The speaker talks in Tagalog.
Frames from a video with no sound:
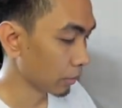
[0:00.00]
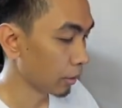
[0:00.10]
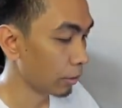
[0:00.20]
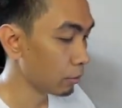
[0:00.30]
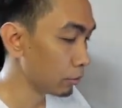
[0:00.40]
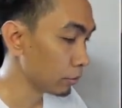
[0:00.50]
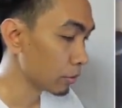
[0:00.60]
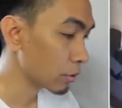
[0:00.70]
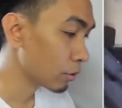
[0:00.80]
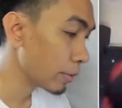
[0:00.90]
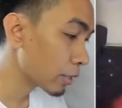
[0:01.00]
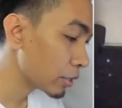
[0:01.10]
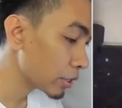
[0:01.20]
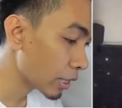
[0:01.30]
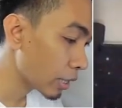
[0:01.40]
Ayun. So,
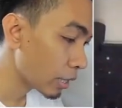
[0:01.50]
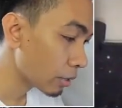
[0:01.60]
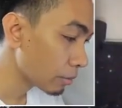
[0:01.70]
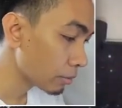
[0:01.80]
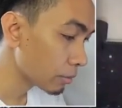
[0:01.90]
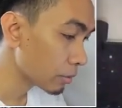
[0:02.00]
meron siyang